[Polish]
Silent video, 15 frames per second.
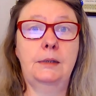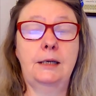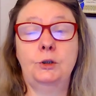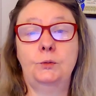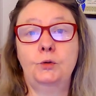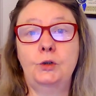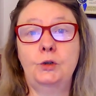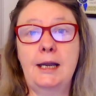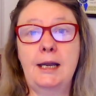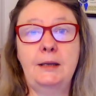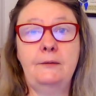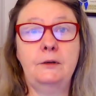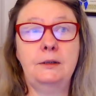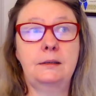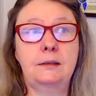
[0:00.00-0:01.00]
także musiałam
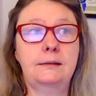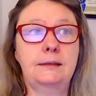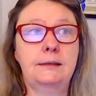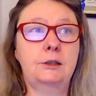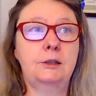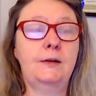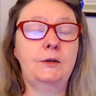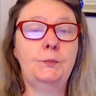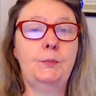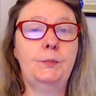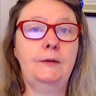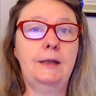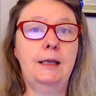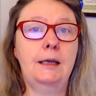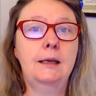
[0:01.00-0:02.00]
nawet zażywać
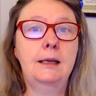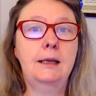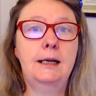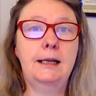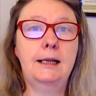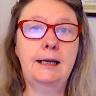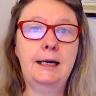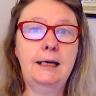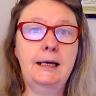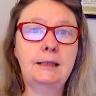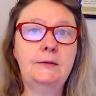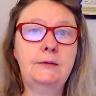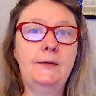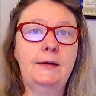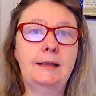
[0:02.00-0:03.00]
pewne
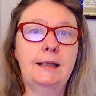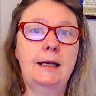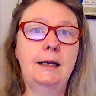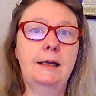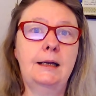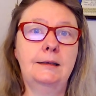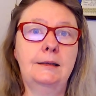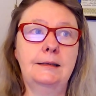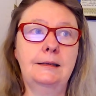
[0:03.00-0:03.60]
lekarstwa na